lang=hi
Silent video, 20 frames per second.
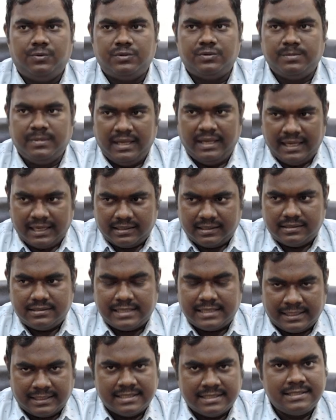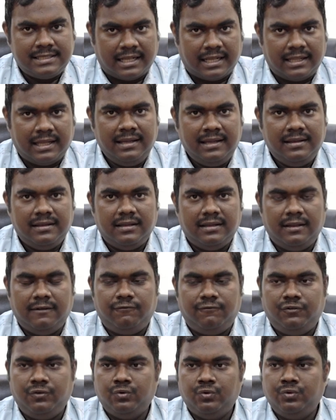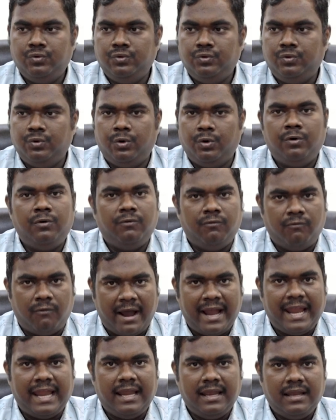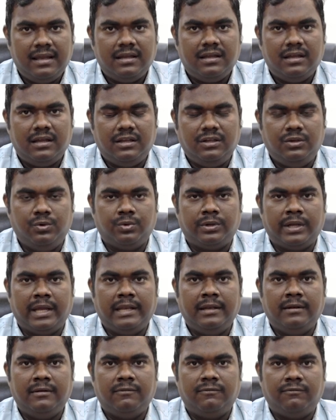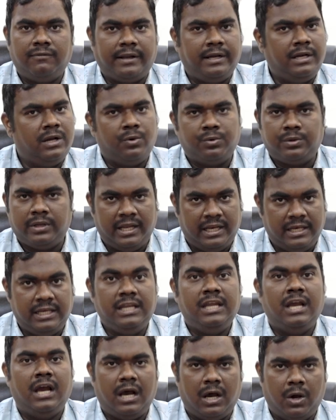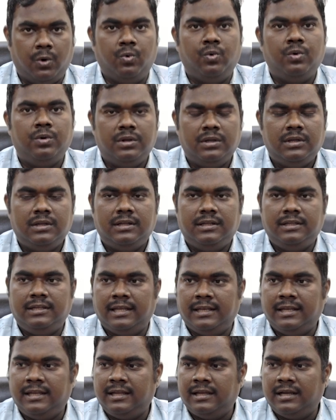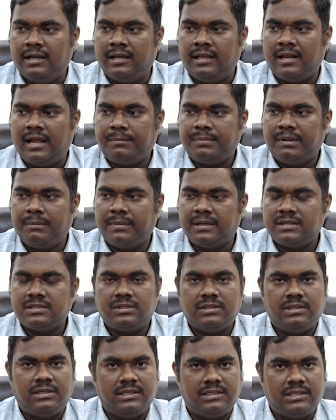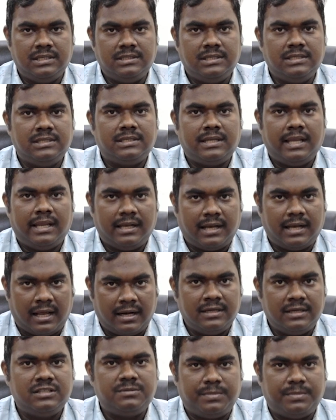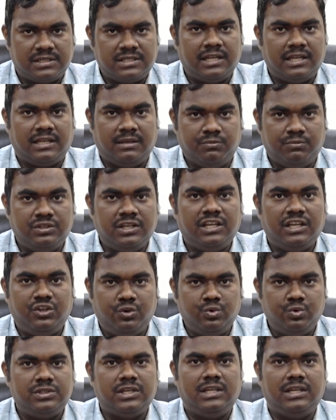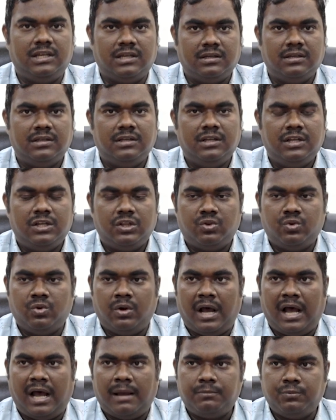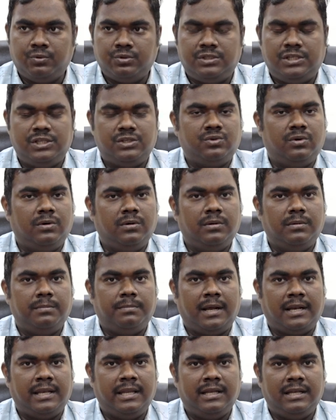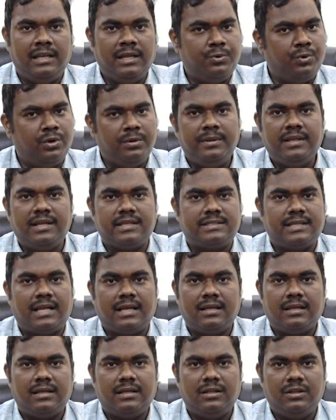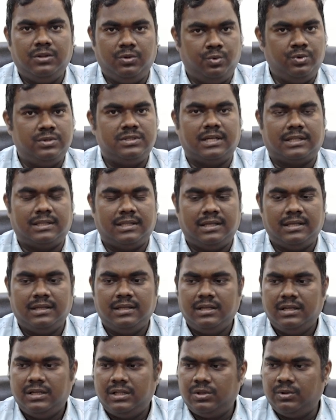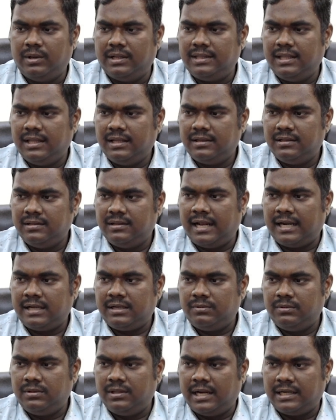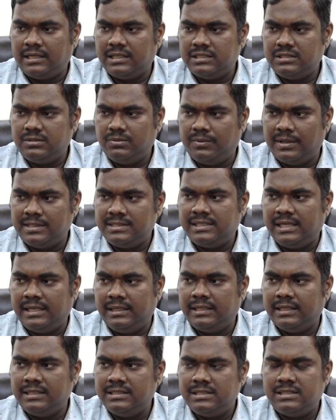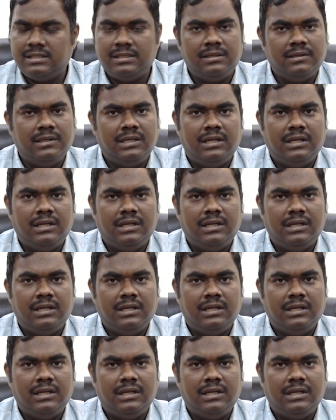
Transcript: उसमें एक सेंटेंस आता है इफ़ यू नो वाई यू कैन फाइंड आउट एनी हाउ यानी अगर आपके पास किसी चीज़ के कारण स्पष्ट है कि मुझे क्यों चाहिए तो आप उस चीज़ को पाने के लिए कोई भी रास्ता ढूंढ सकते हैं तो आई थिंक दैट दैट इज़ वन सेंटेंस